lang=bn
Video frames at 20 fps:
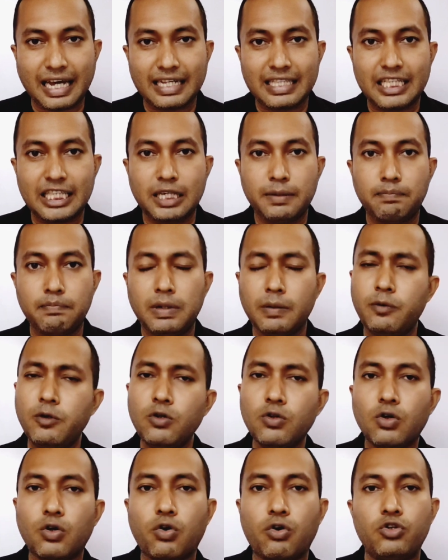থাকে ইত্যাদি
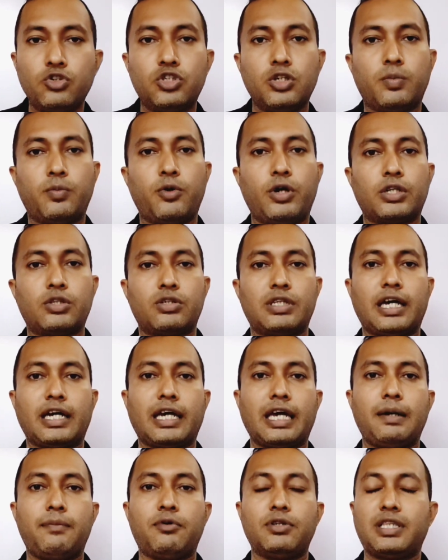বিভিন্ন খনিজ পদার্থ
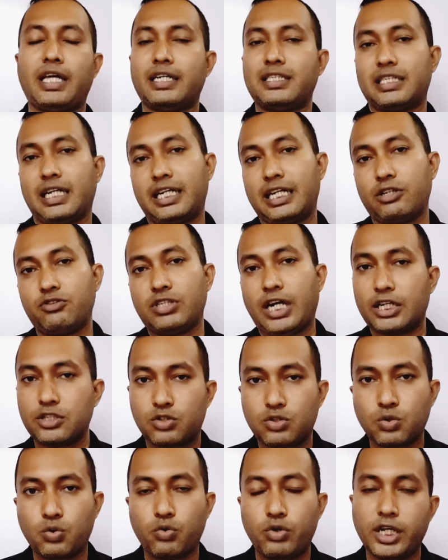থাকে এবং তার সেটা
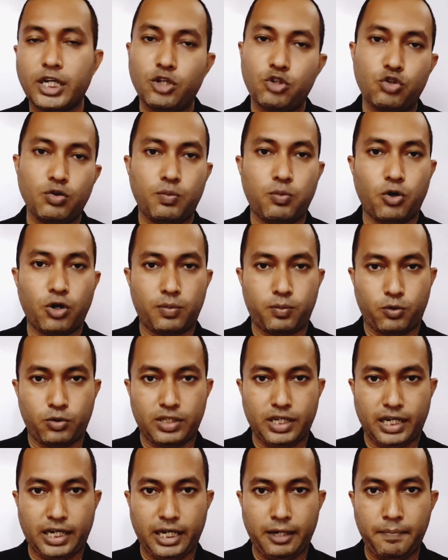স্বাস্থ্য গুণে কিন্তু
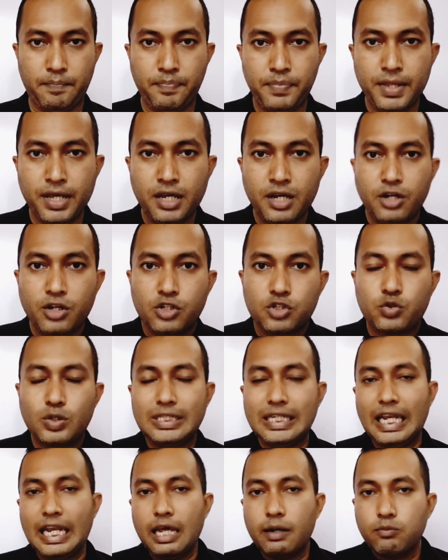ভরপুর থাকে সো
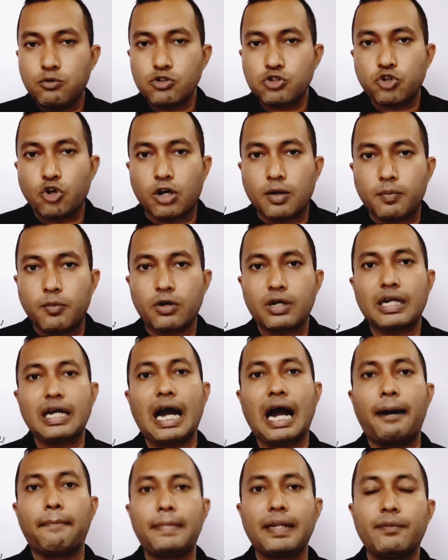এই যে লেবুর
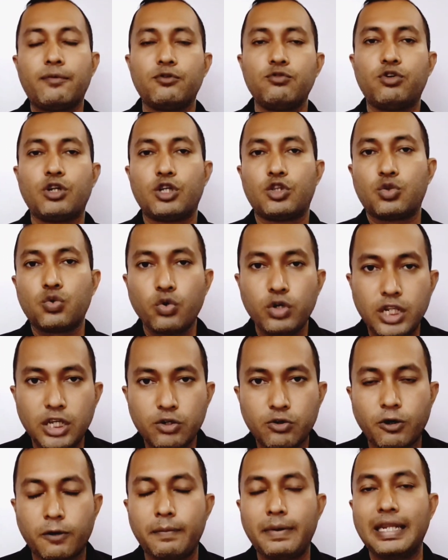শরবতটা আপনি বন্ধুরা
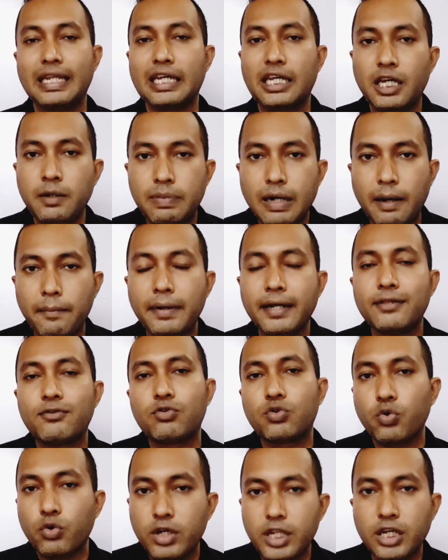তৈরি করবেন কিভাবে
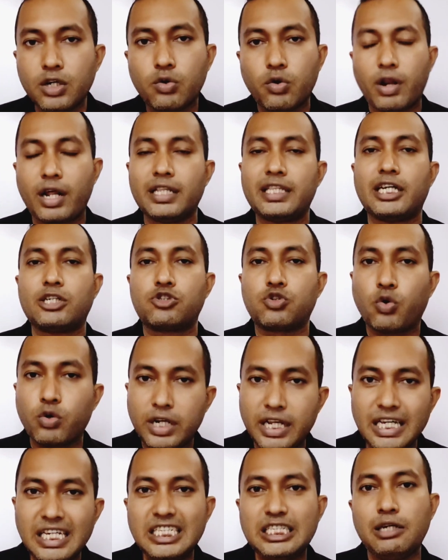তৈরি করা তার
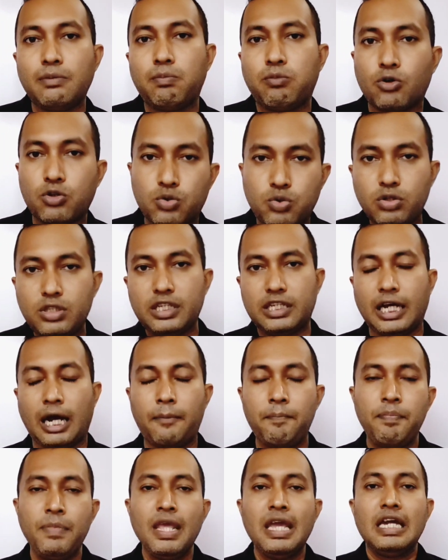সঠিক যে
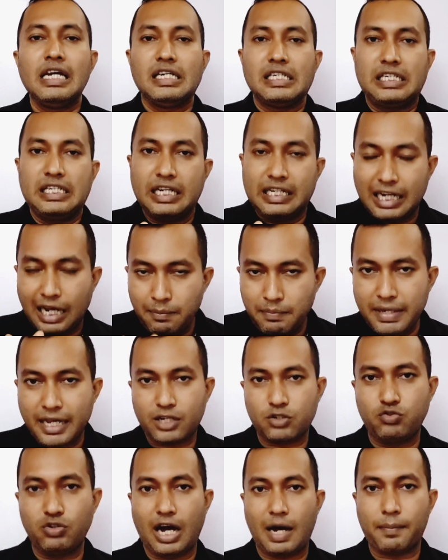পদ্ধতিটা সেটা আমি
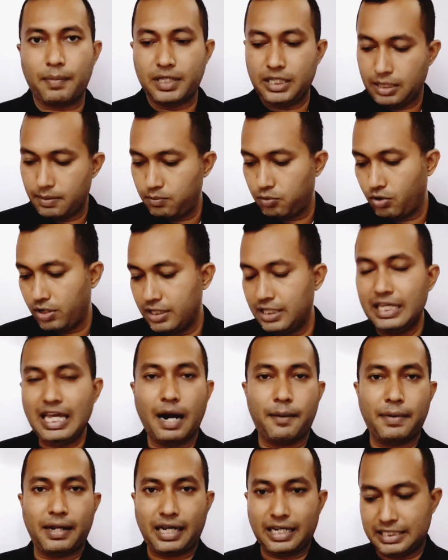একটু আপনাদের বলে
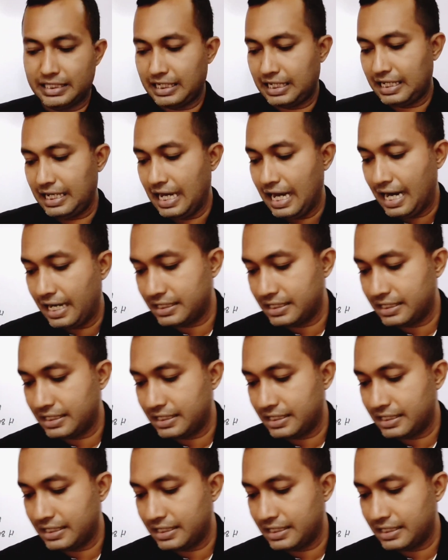দিই আমার কাছে এখানে